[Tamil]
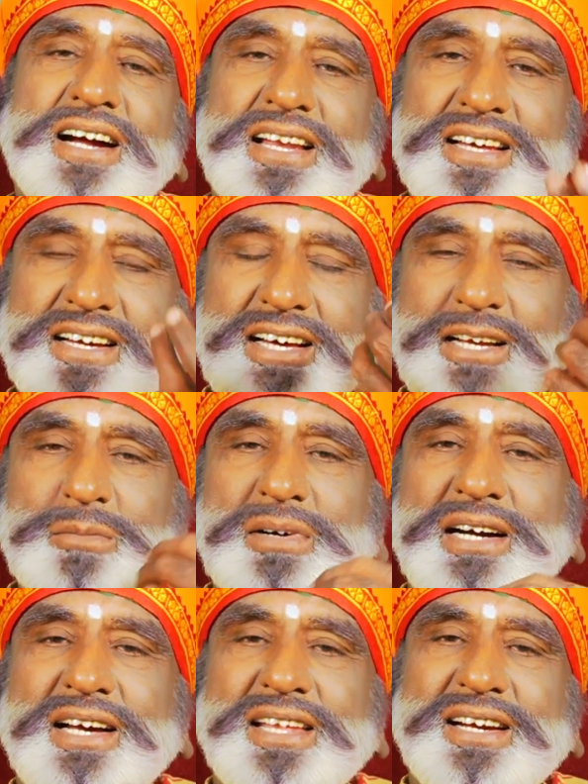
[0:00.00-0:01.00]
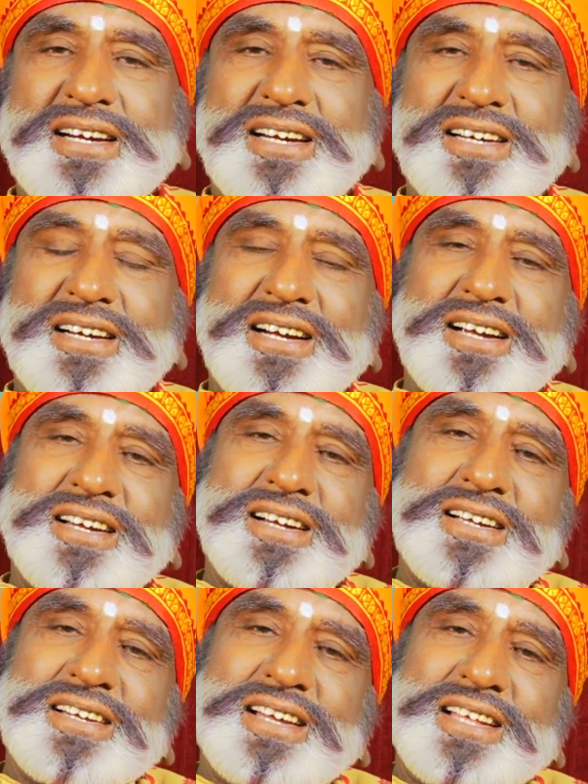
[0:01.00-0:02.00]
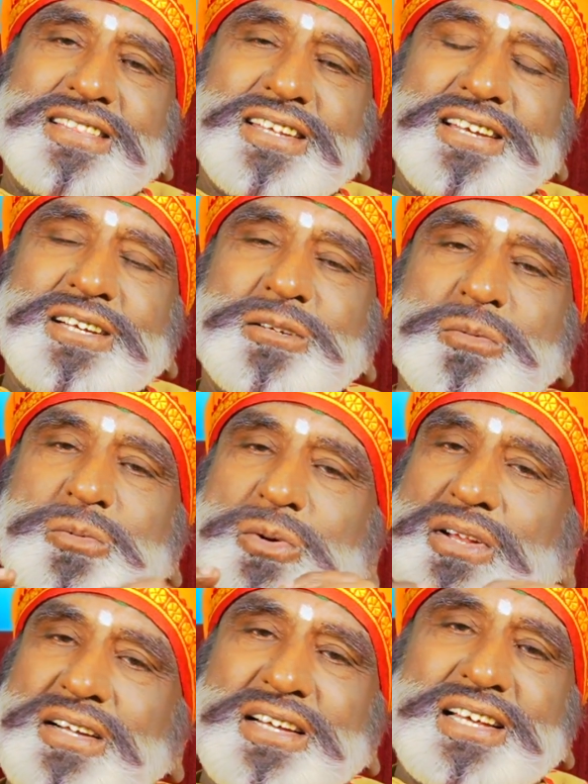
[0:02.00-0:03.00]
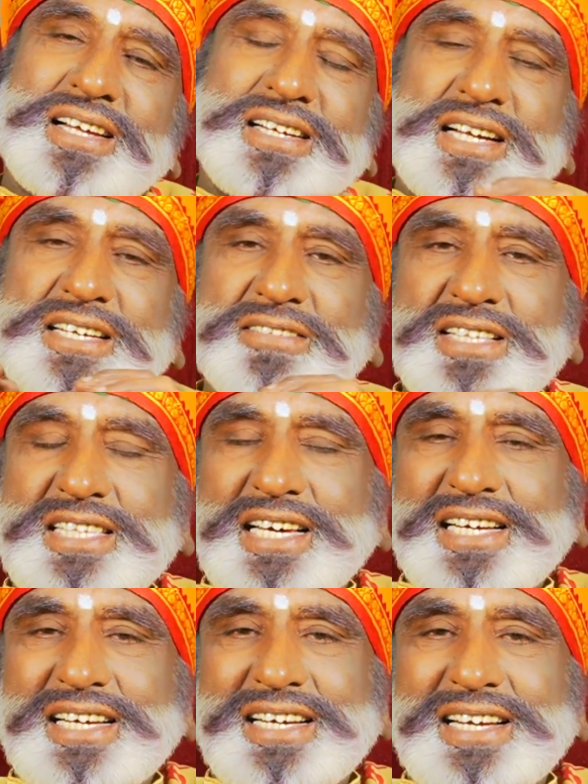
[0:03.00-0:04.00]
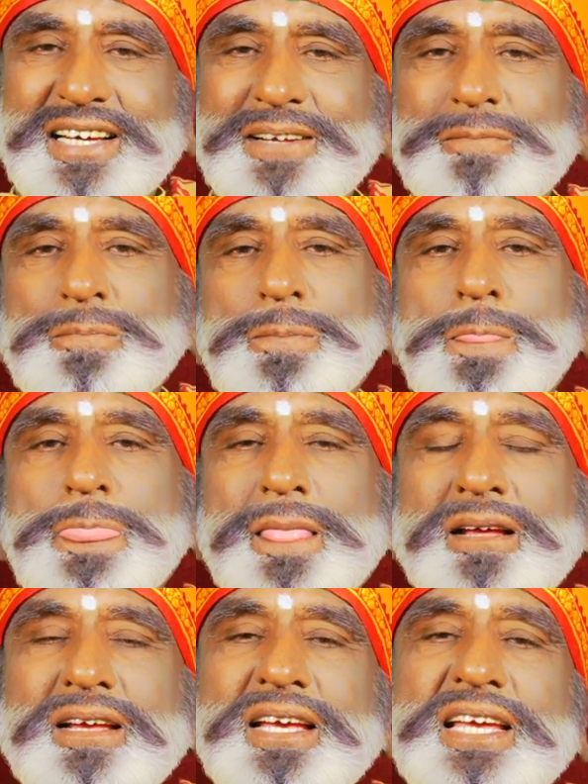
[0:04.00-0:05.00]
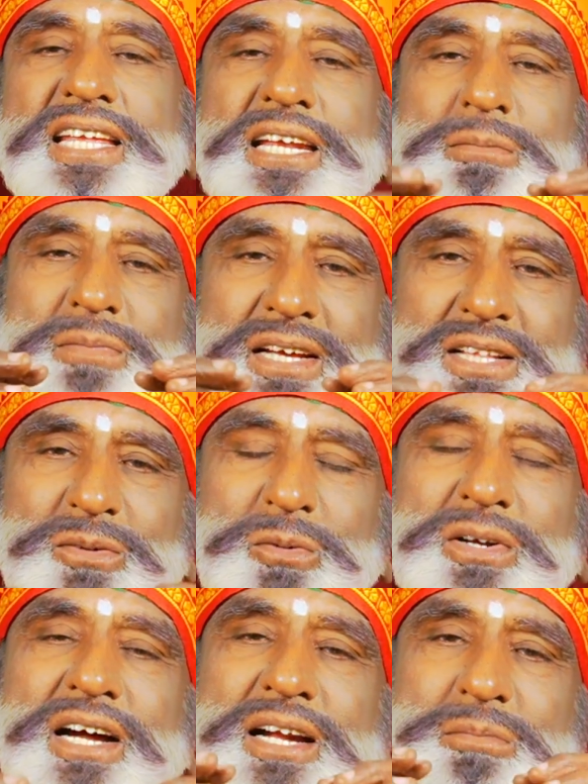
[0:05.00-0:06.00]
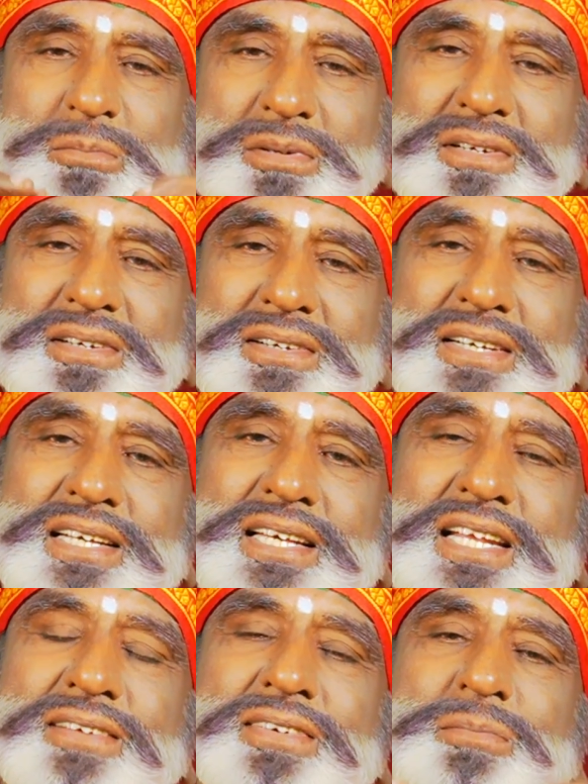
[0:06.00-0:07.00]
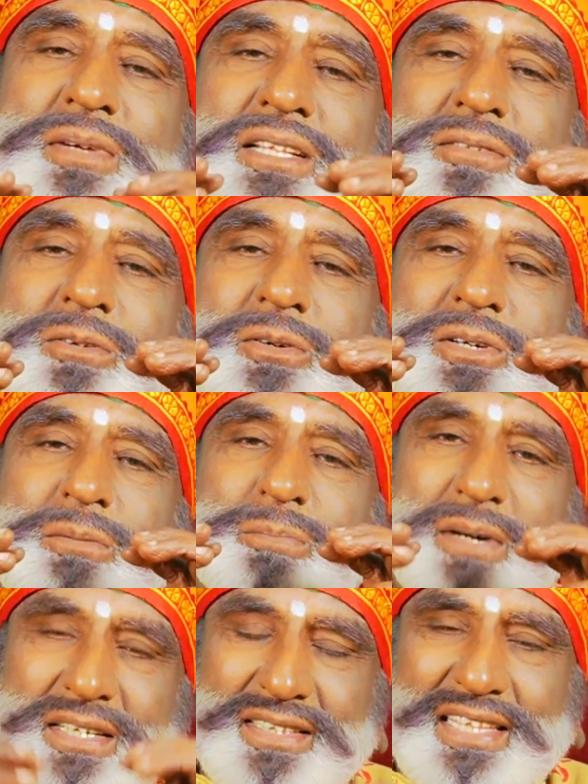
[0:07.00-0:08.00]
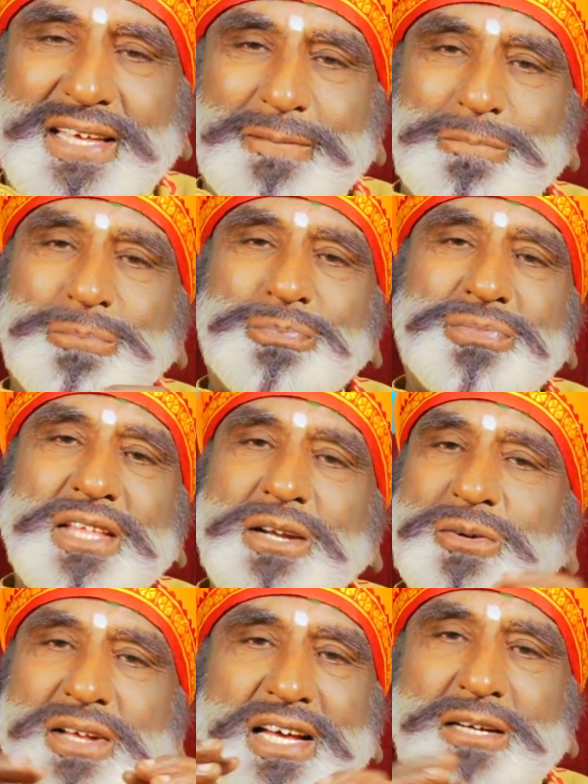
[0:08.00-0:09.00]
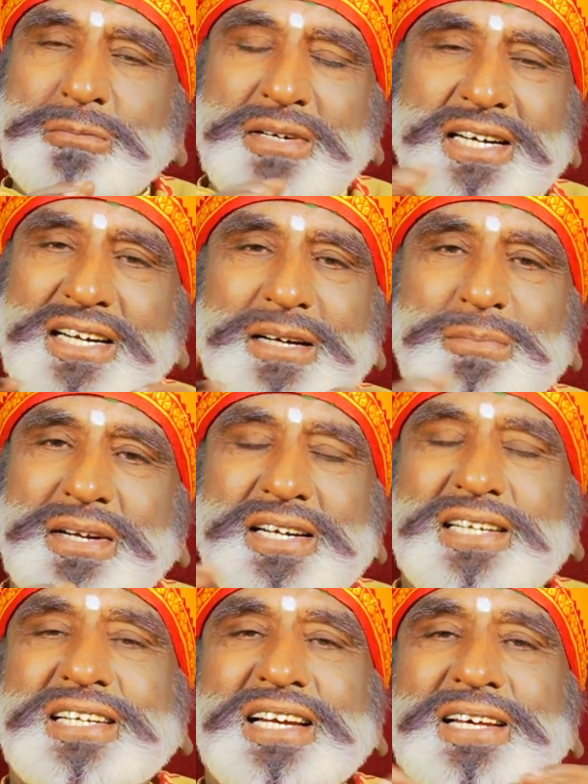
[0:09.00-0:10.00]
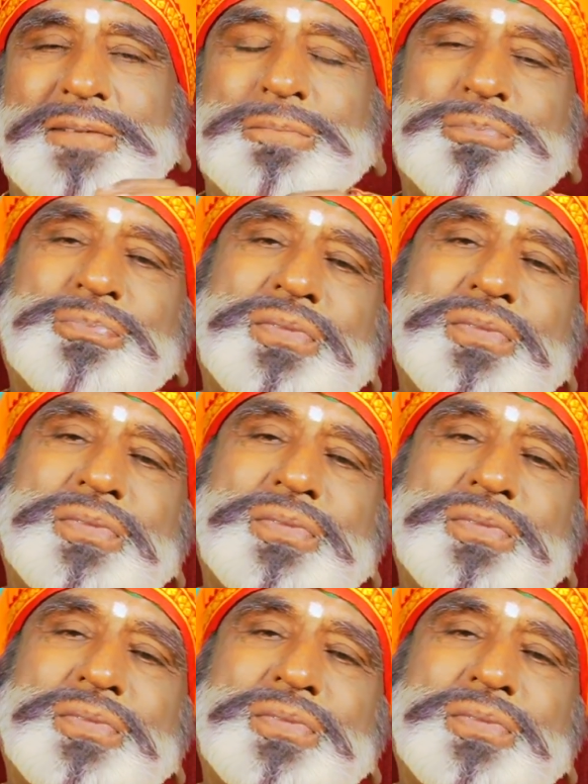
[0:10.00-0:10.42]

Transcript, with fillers: காலங்காலமாக ஆயிரக்கணக்கான ஆண்டுகள் நிலைத்து நிற்கும் கோயில்களை கட்டி வச்சாங்கன்னா இறை மீது உள்ள அன்பு இறைவன் மீது உள்ள பக்தி தன்னுடைய அரண்மனைகளை அப்படி கட்டலை